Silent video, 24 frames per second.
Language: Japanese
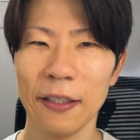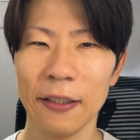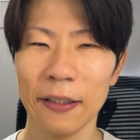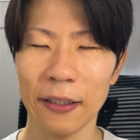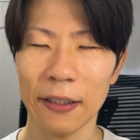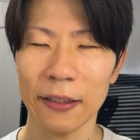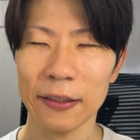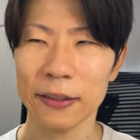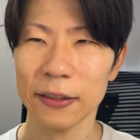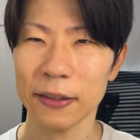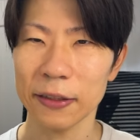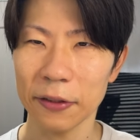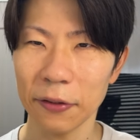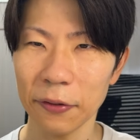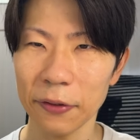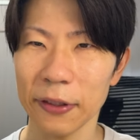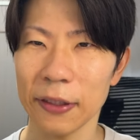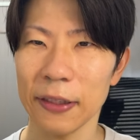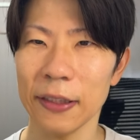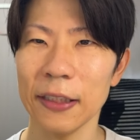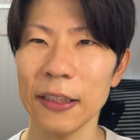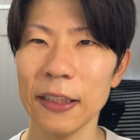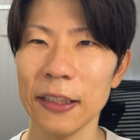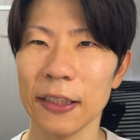なんかすご
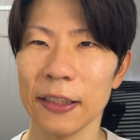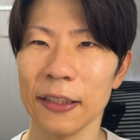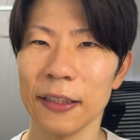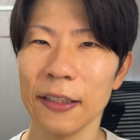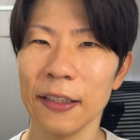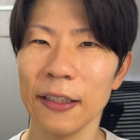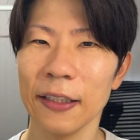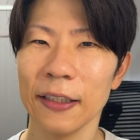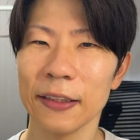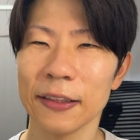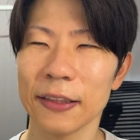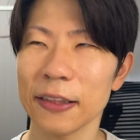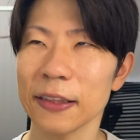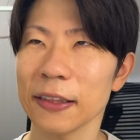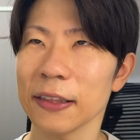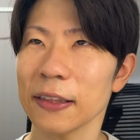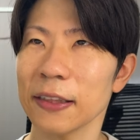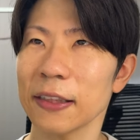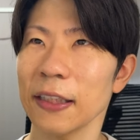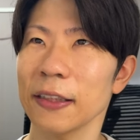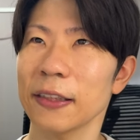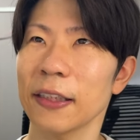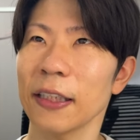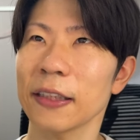いいい人
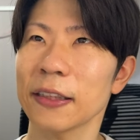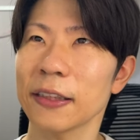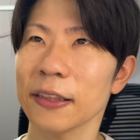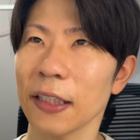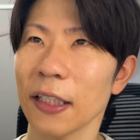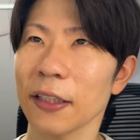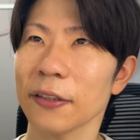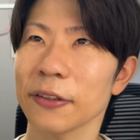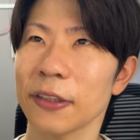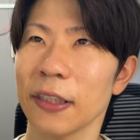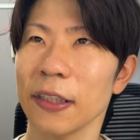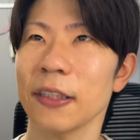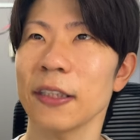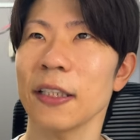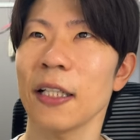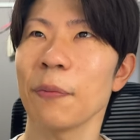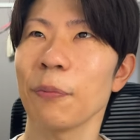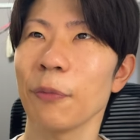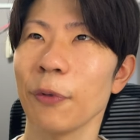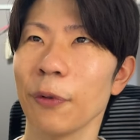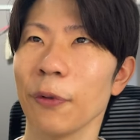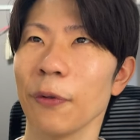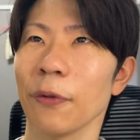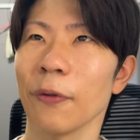生哲学的な
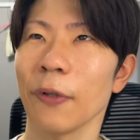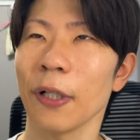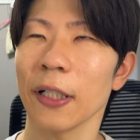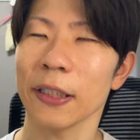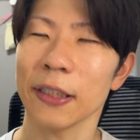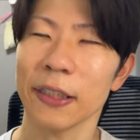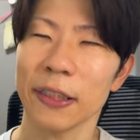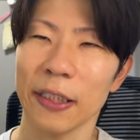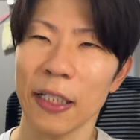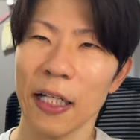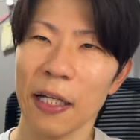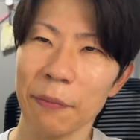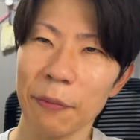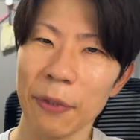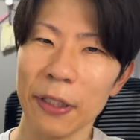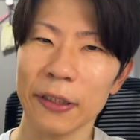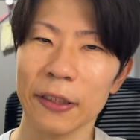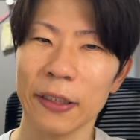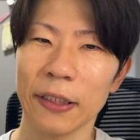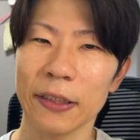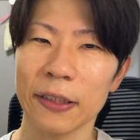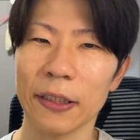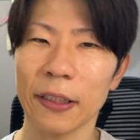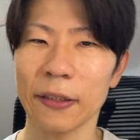ものをひらめい
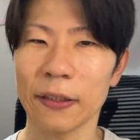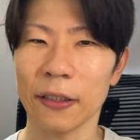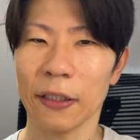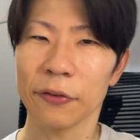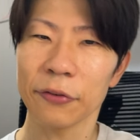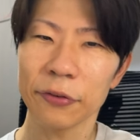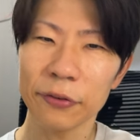てきたとか、